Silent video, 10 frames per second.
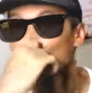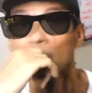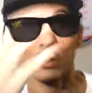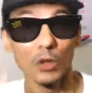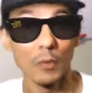
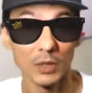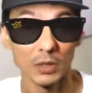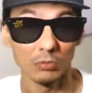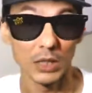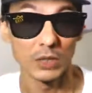Normalmente são
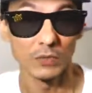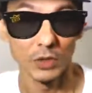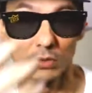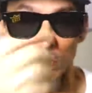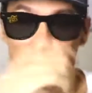três
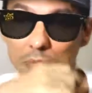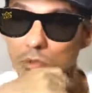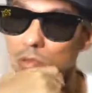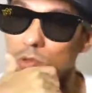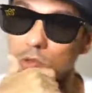vídeos,
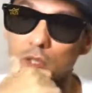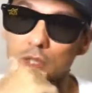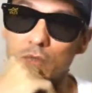os três